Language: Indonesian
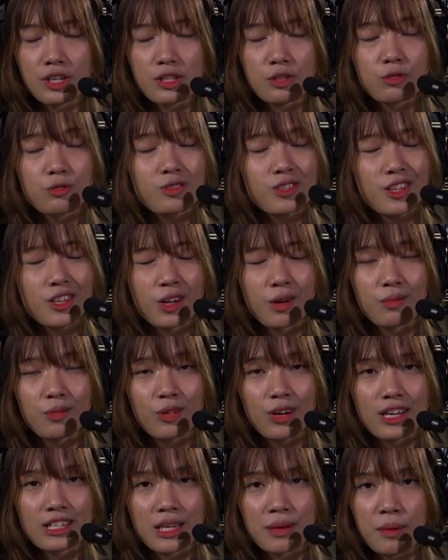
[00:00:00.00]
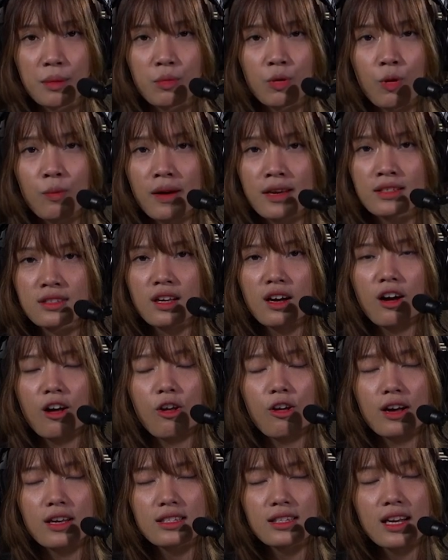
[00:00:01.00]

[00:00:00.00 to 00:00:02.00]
diskusi terbuka sama Bro Pasta kalau nggak